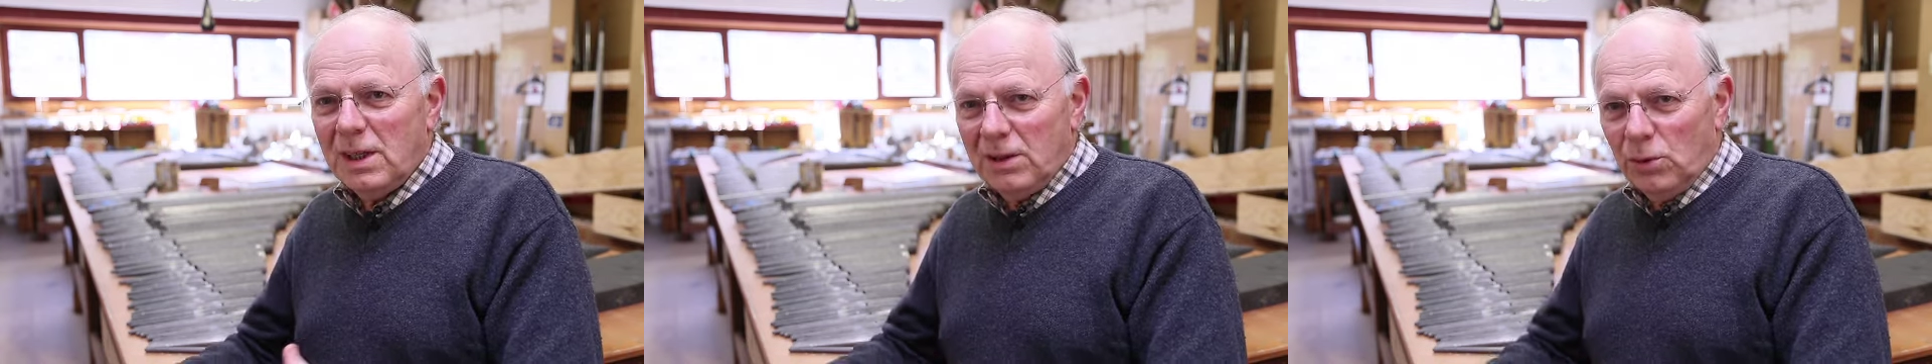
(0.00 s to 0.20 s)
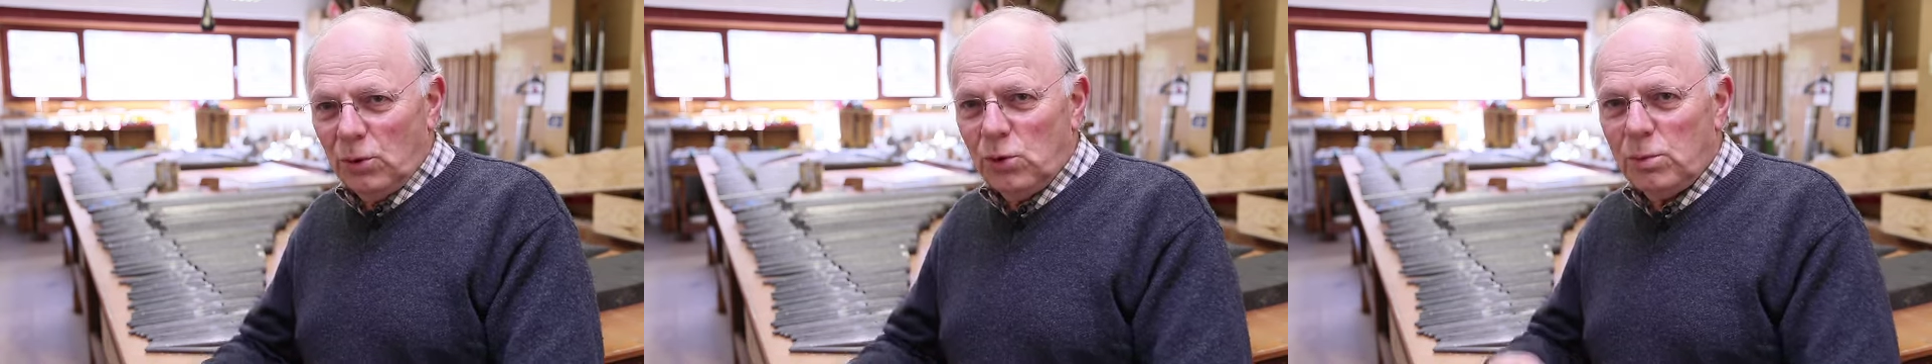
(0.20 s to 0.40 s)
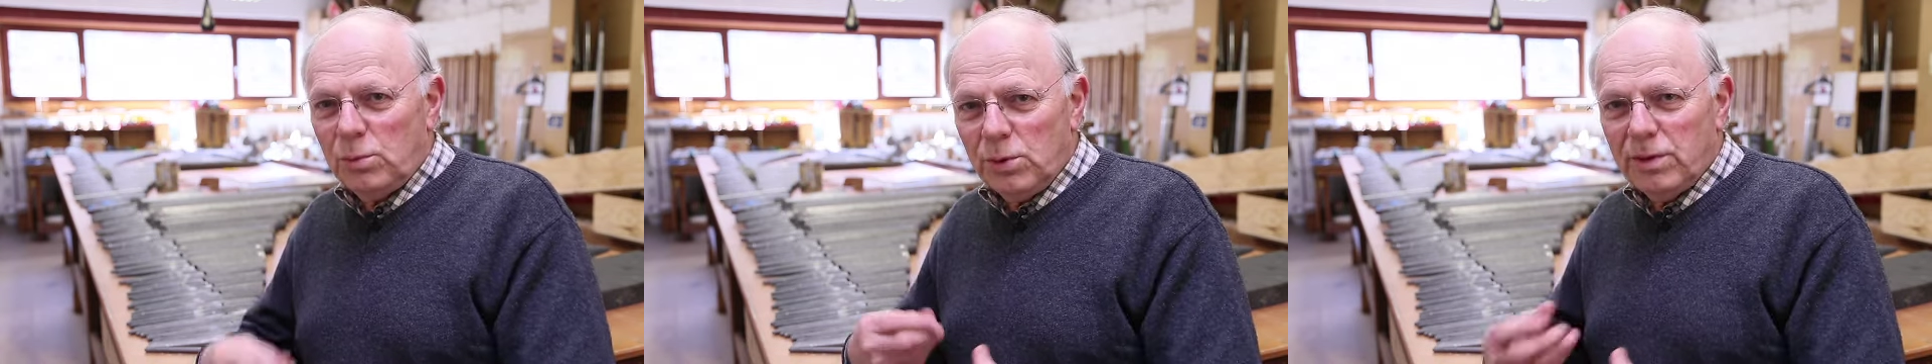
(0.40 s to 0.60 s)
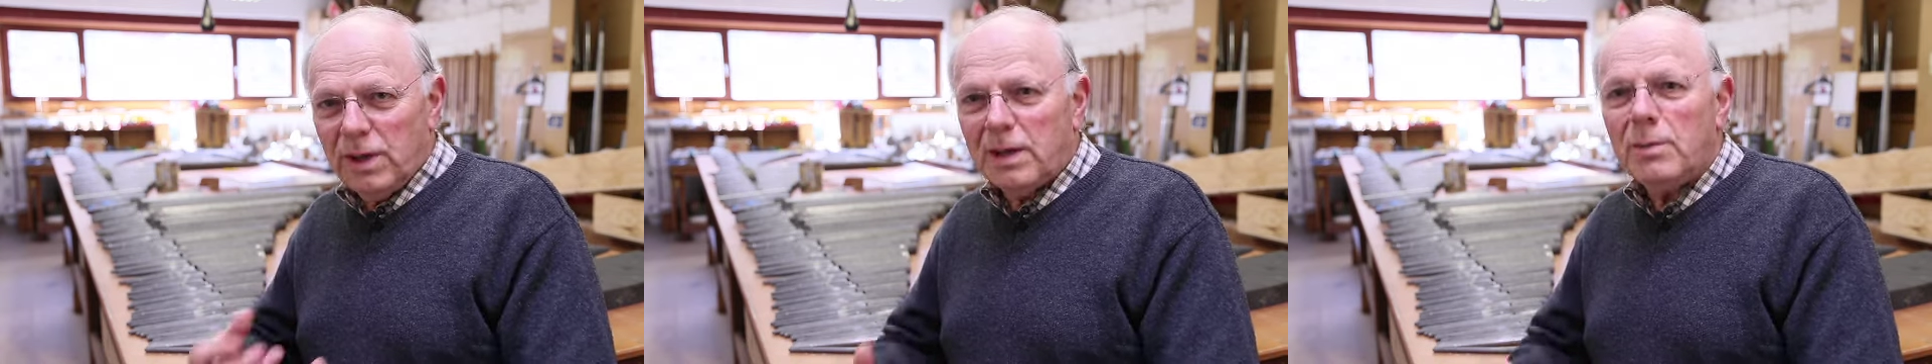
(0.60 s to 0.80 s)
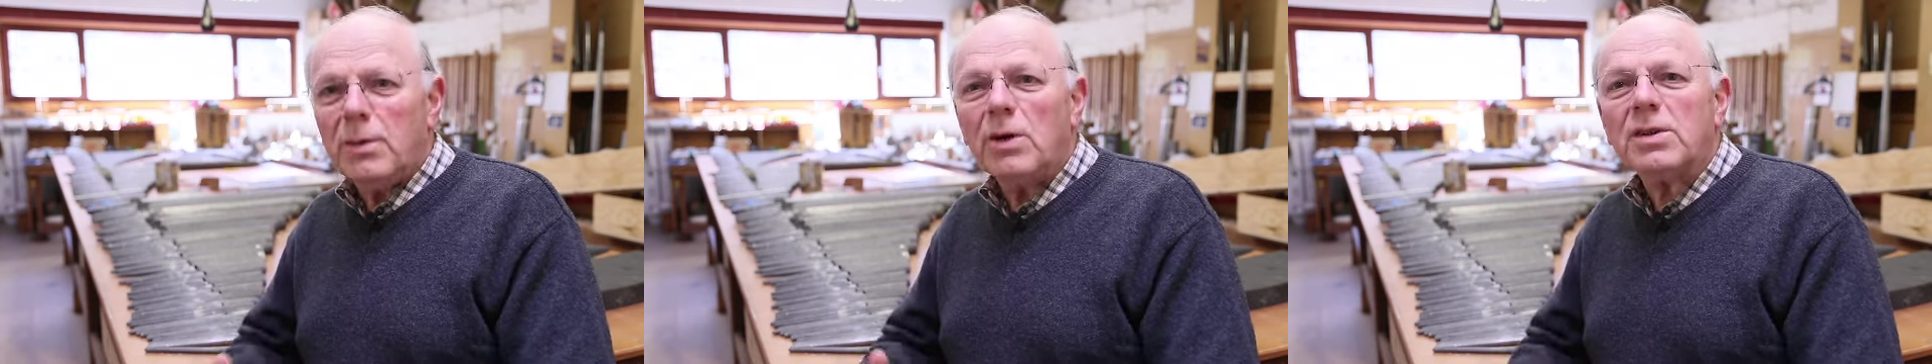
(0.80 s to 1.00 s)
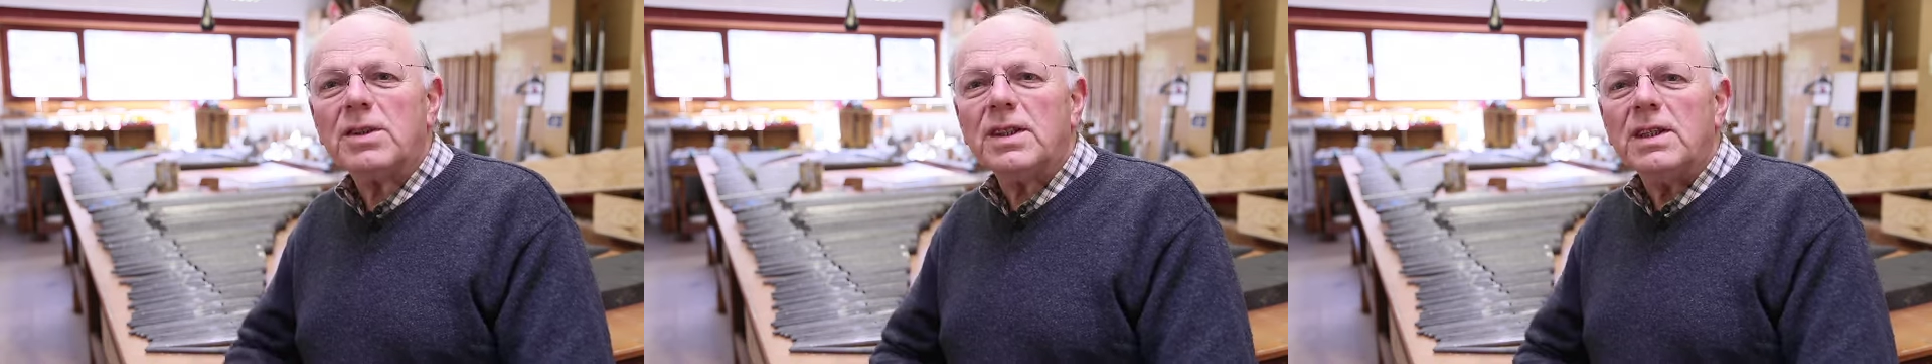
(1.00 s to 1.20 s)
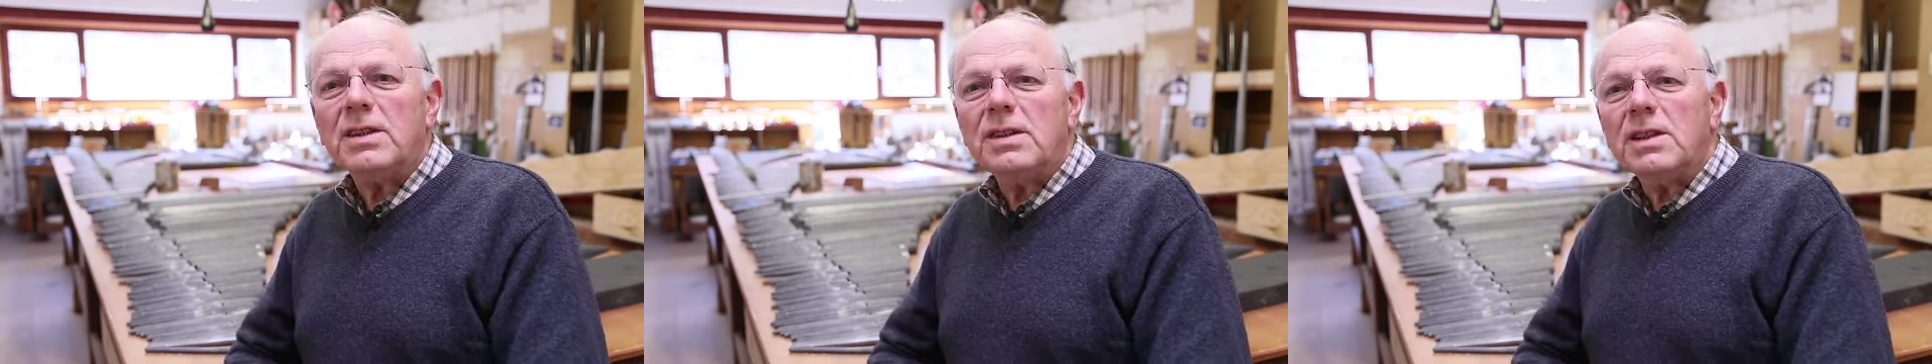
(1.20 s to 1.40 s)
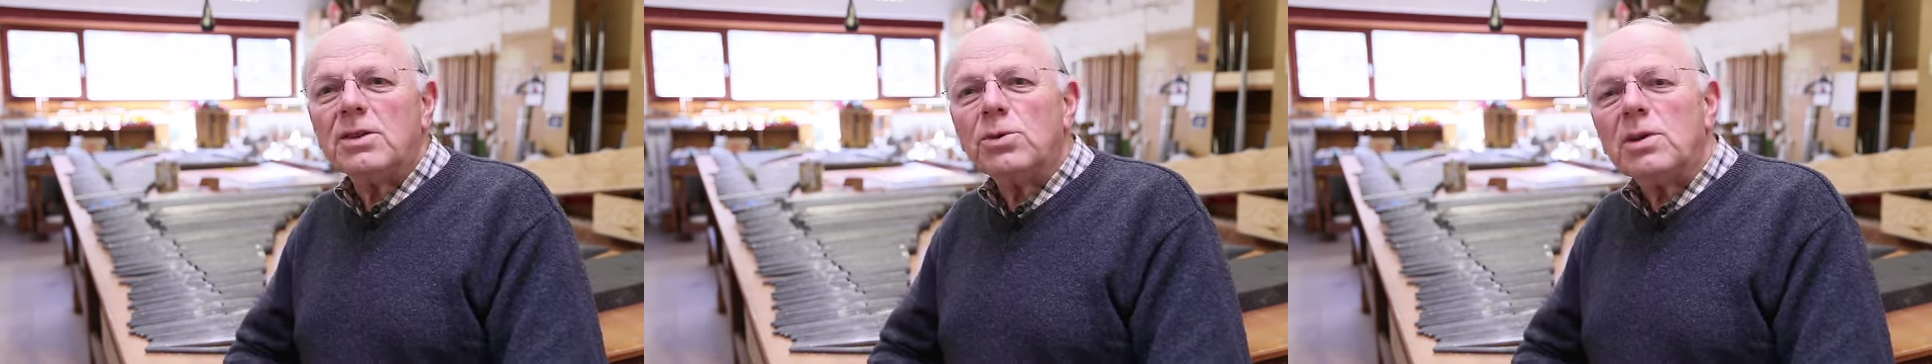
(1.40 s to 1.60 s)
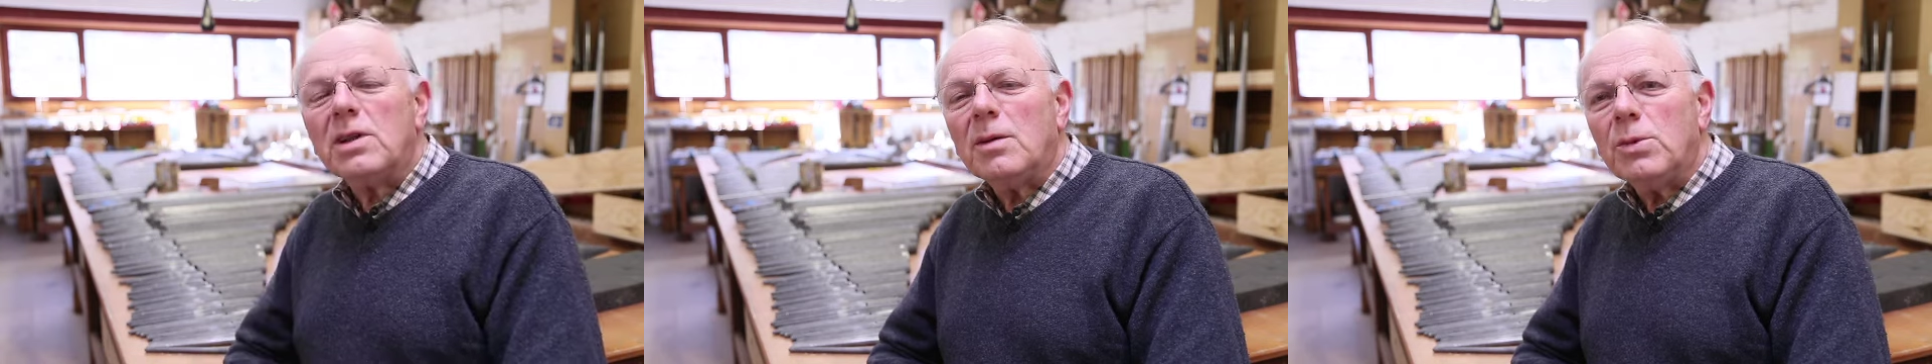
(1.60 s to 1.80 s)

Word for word: Donc on peut vraiment saisir toute la